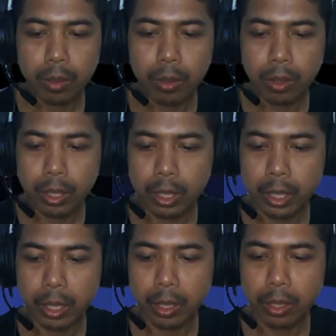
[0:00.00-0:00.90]

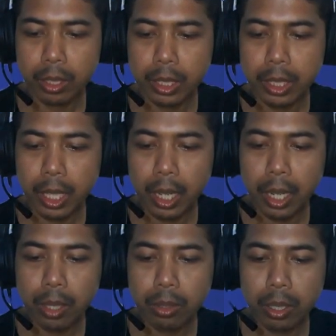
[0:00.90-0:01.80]
Oke, oke
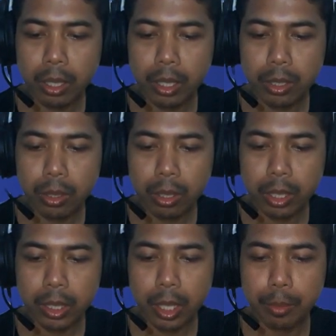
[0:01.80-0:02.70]
sekarang lakukan
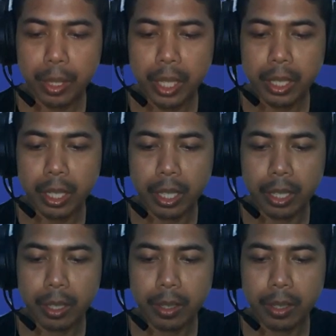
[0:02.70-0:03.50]
dan blender.